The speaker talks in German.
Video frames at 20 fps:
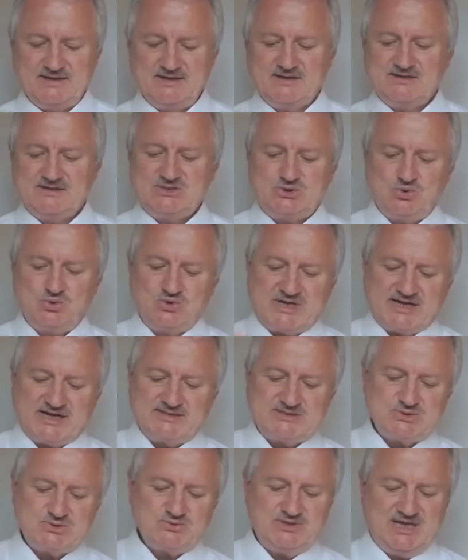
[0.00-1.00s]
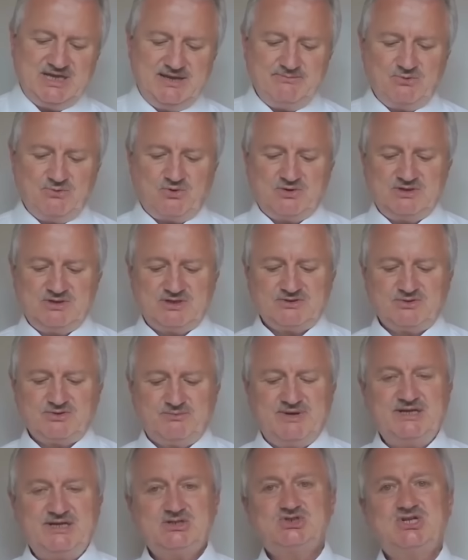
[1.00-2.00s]
Zugang zu ihm konnte der
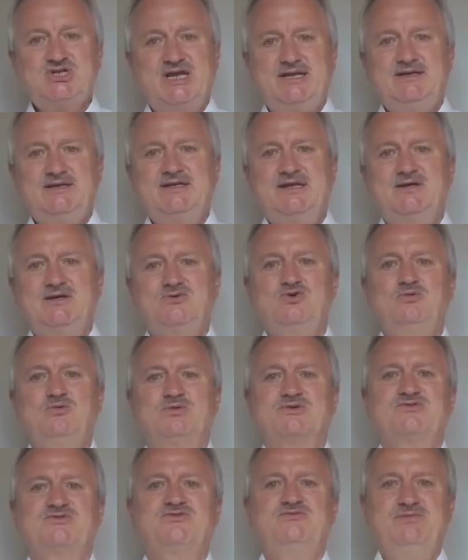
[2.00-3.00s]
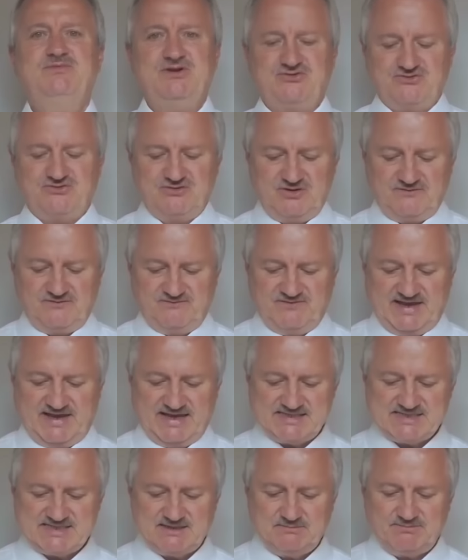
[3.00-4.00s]
Mensch lediglich über
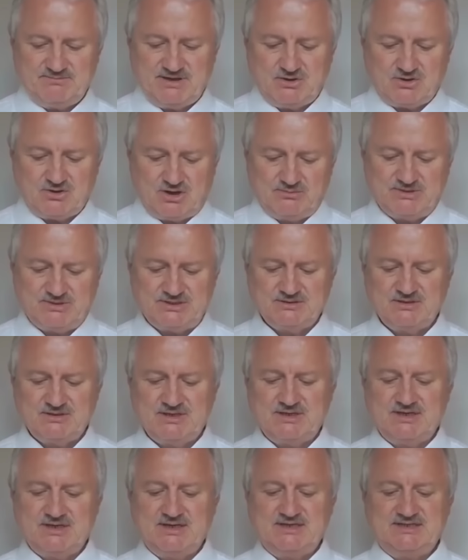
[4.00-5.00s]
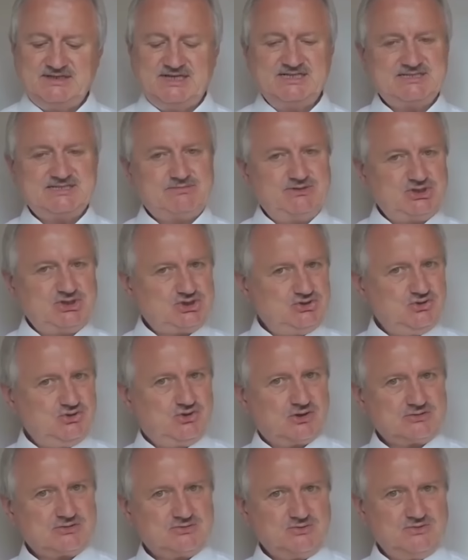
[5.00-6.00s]
Zwischenwesen bekommen, die zwischen
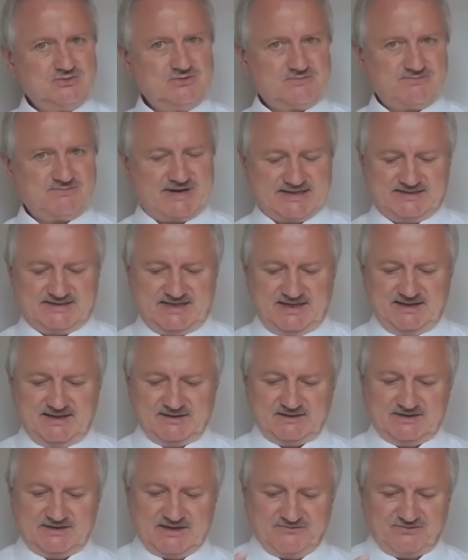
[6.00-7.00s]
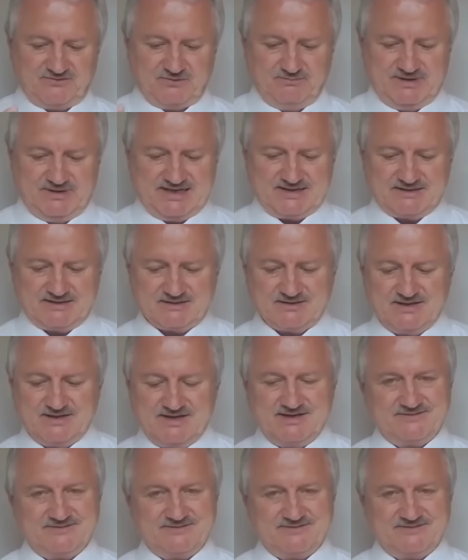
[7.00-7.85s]
Gott und Materie vermitteln.